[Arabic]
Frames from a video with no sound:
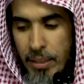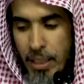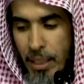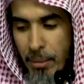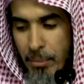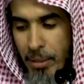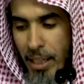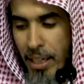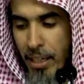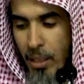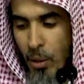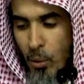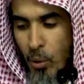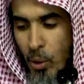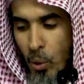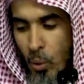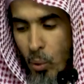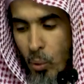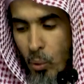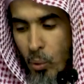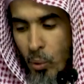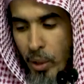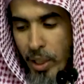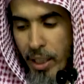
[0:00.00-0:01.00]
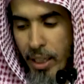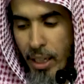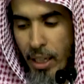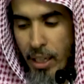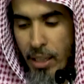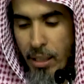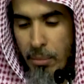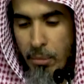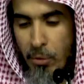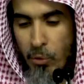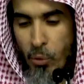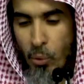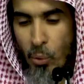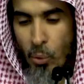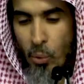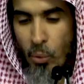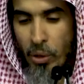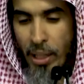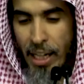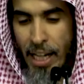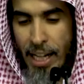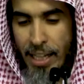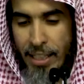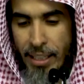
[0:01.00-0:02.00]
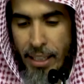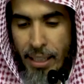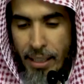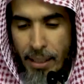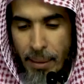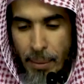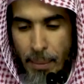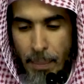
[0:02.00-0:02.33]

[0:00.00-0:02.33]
نعم لأنه يكون حينئذ من فروض الأعيان